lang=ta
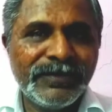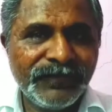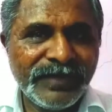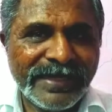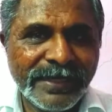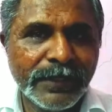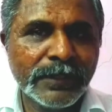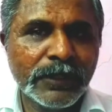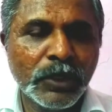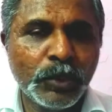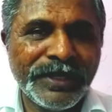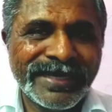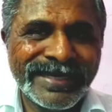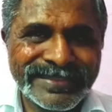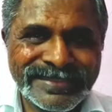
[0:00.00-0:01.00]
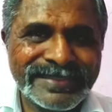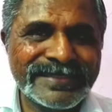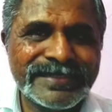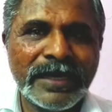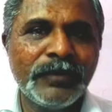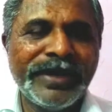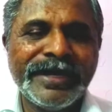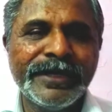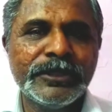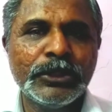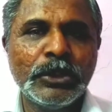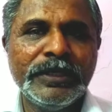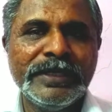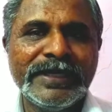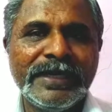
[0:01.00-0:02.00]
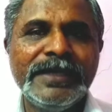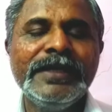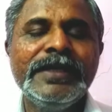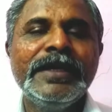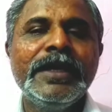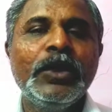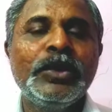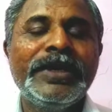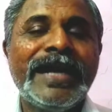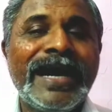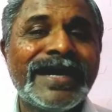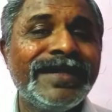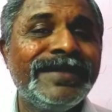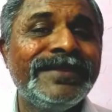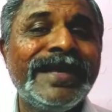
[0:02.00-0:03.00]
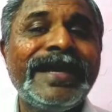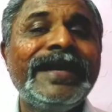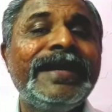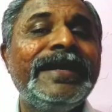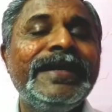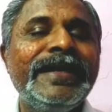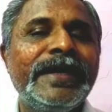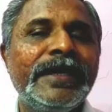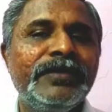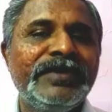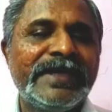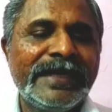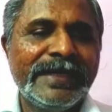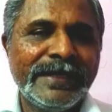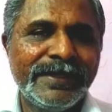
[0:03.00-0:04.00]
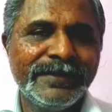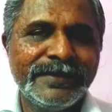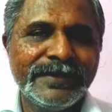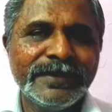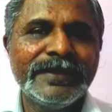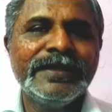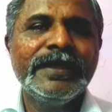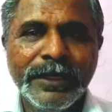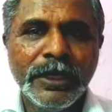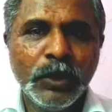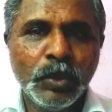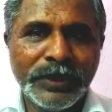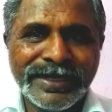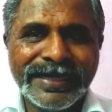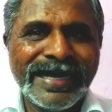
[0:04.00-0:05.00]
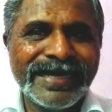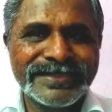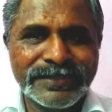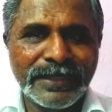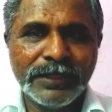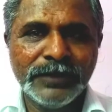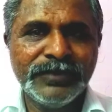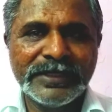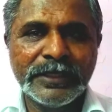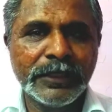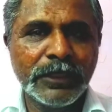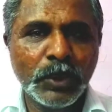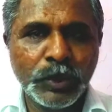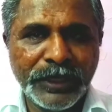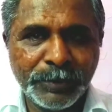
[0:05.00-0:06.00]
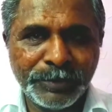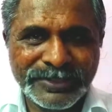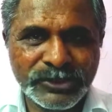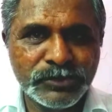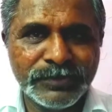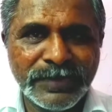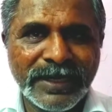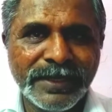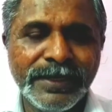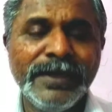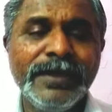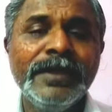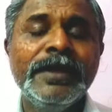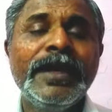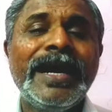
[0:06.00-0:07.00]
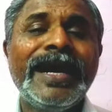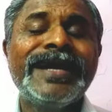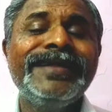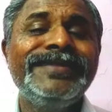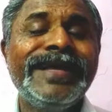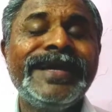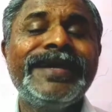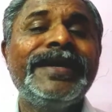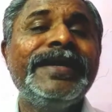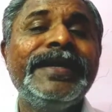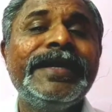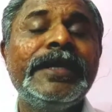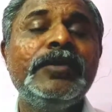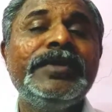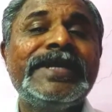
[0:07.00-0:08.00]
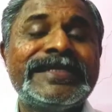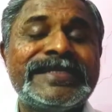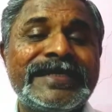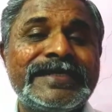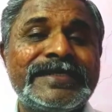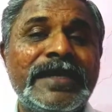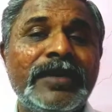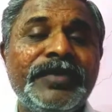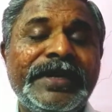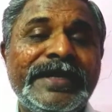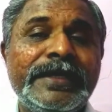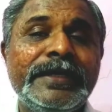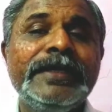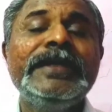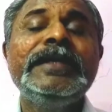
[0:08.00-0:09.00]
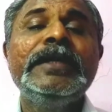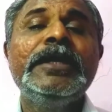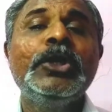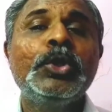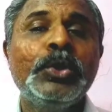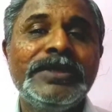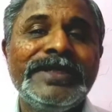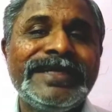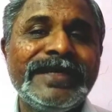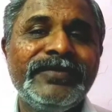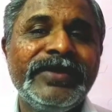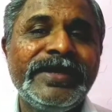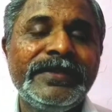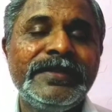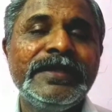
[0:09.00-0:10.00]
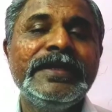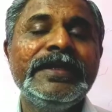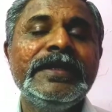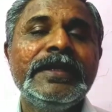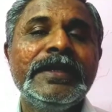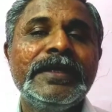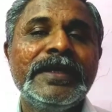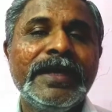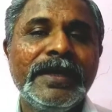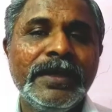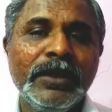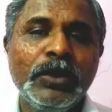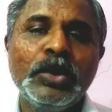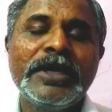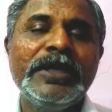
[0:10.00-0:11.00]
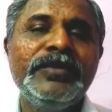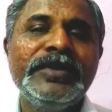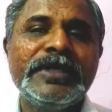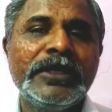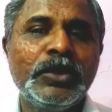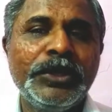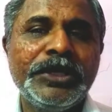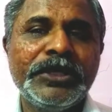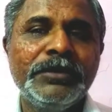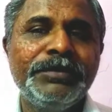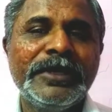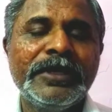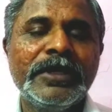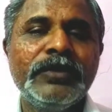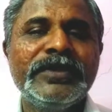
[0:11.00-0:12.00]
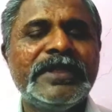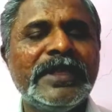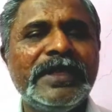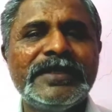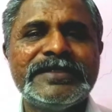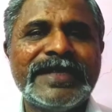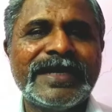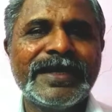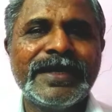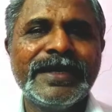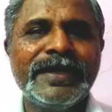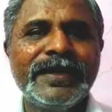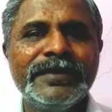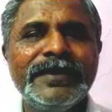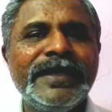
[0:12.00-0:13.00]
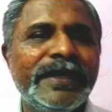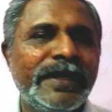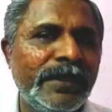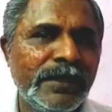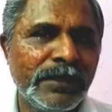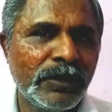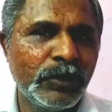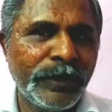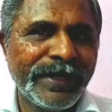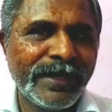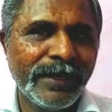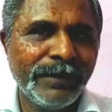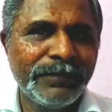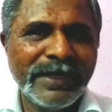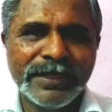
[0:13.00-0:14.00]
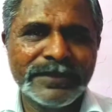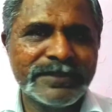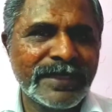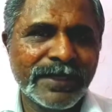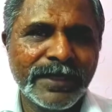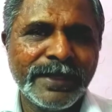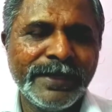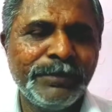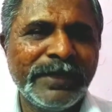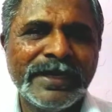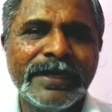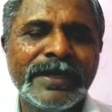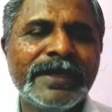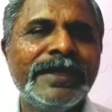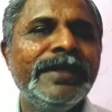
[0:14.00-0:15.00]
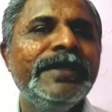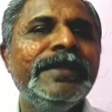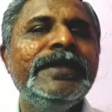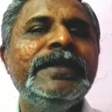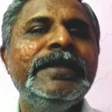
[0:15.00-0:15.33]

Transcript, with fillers: வீட்டில் இருக்கக்கூடிய கசகசாவை எடுத்துக்கொள்ளுங்கள் ஒரு அரை தேக்கரண்டி அளவிற்கு எடுத்து ஒரு கிளாஸ் அளவுக்கு இருக்கக்கூடிய பசும்பாலில் அரை தேக்கரண்டி அளவு கசகசாவை இட்டு கொதிக்க வைத்து ஓரளவுக்கு குடிக்கும் பக்குவத்தில் சர்க்கரை கலந்து நீங்கள் குடிக்கலாம் நாட்டு சர்க்கரை பனங்கற்கண்டு